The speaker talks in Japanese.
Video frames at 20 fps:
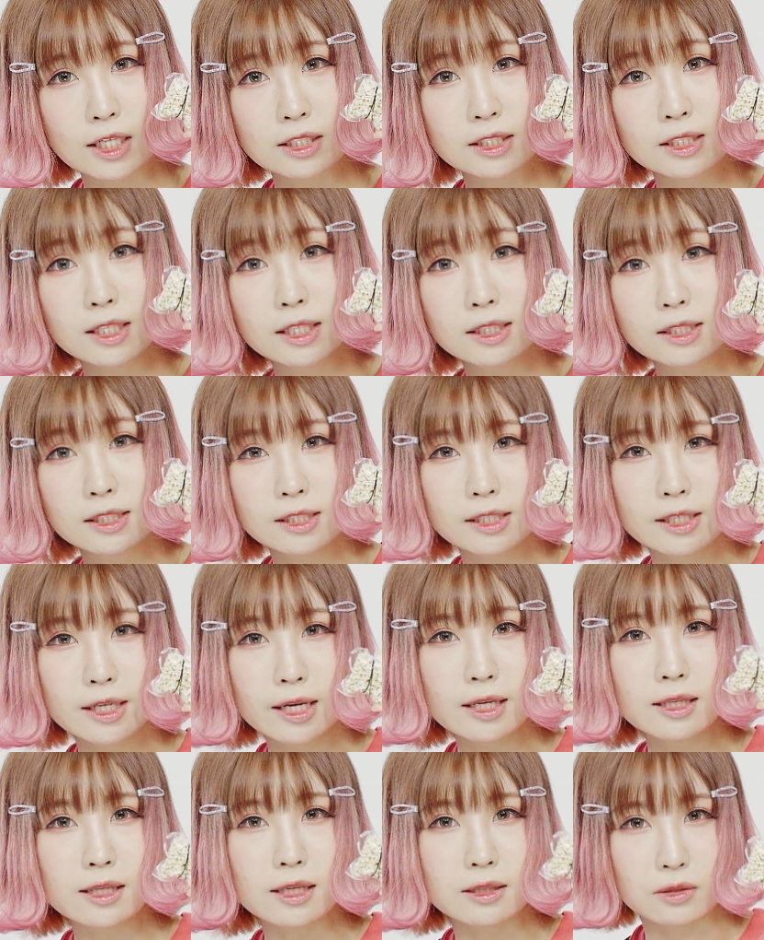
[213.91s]
味がし
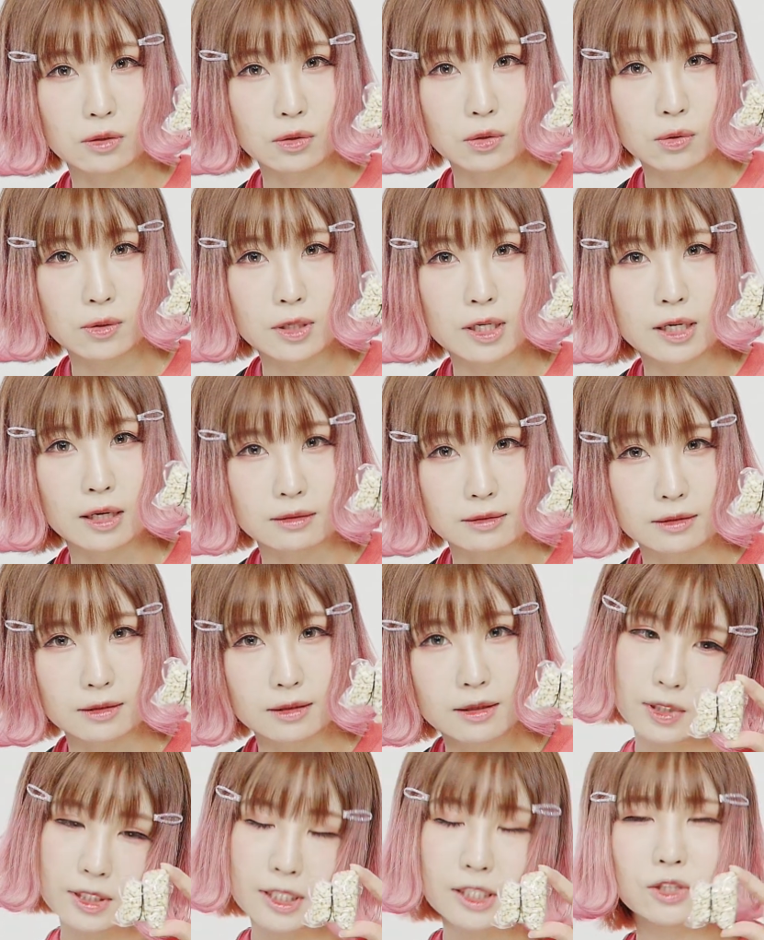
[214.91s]
ないんですよとにかく
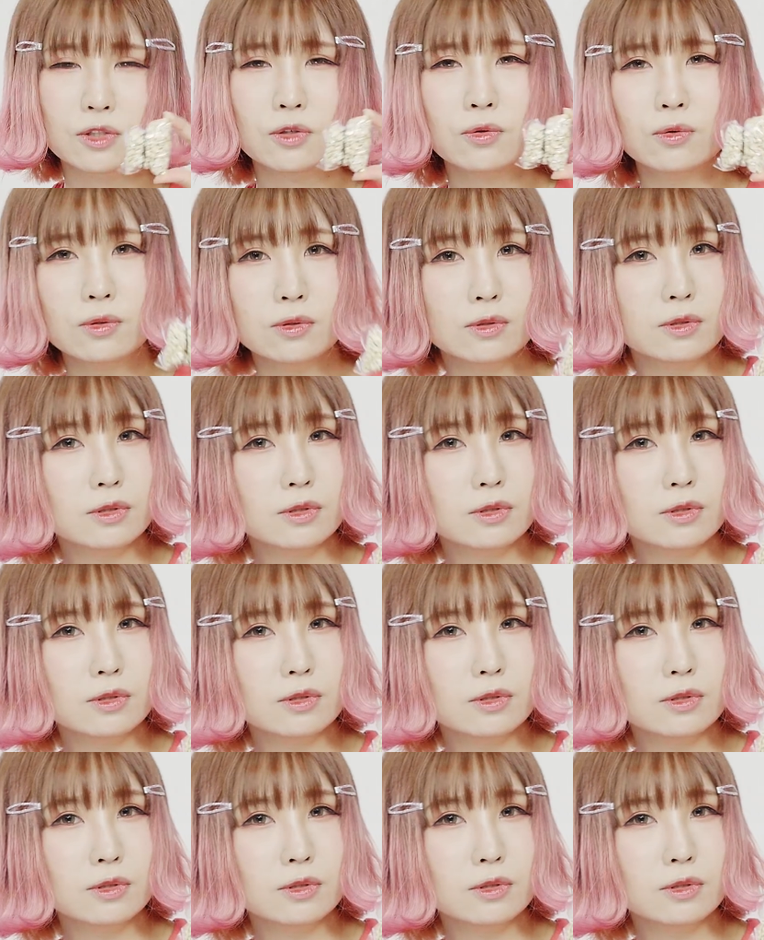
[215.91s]
私ヨーグ